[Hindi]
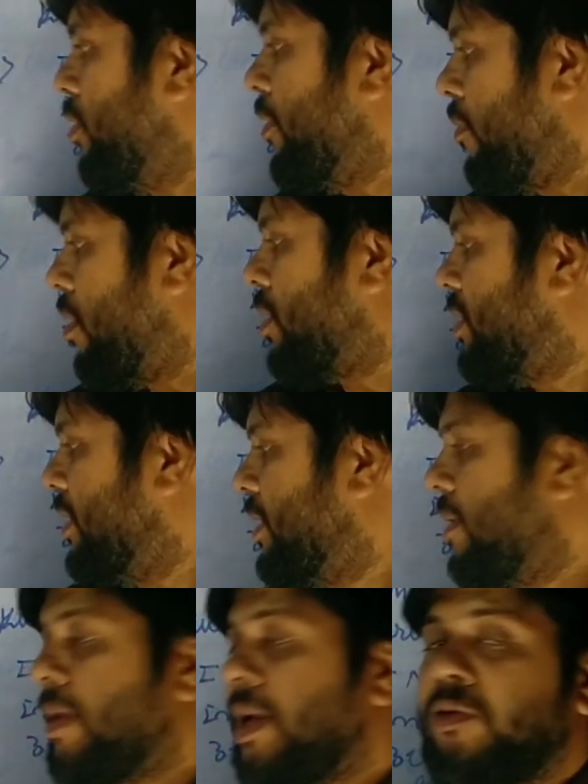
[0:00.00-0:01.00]
न्यूयॉर्क
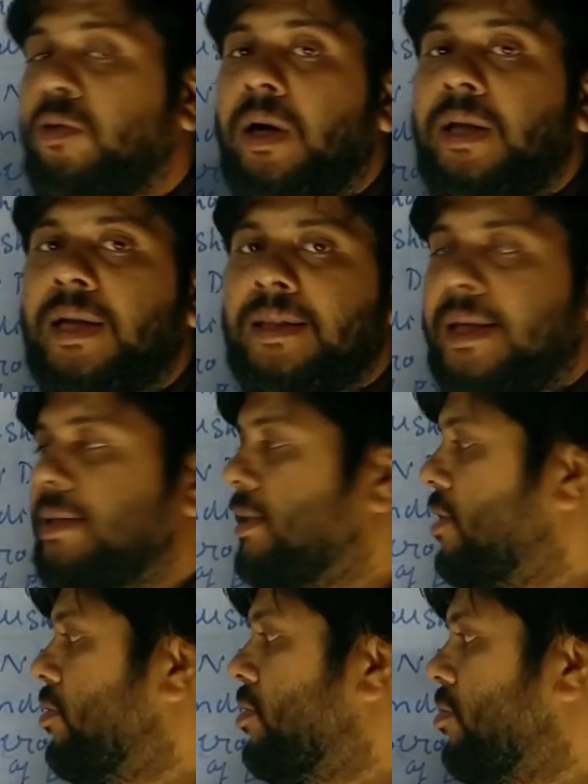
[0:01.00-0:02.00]
सिटी में 2023
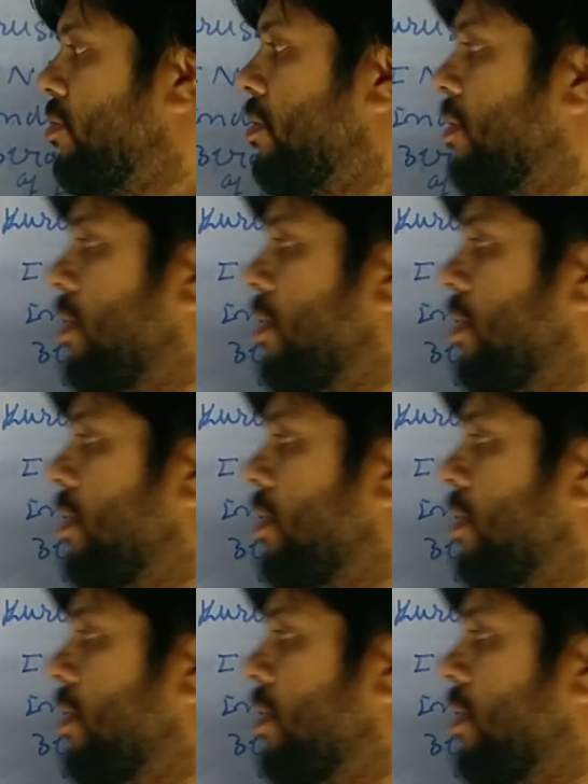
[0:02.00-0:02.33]
से दोस्तों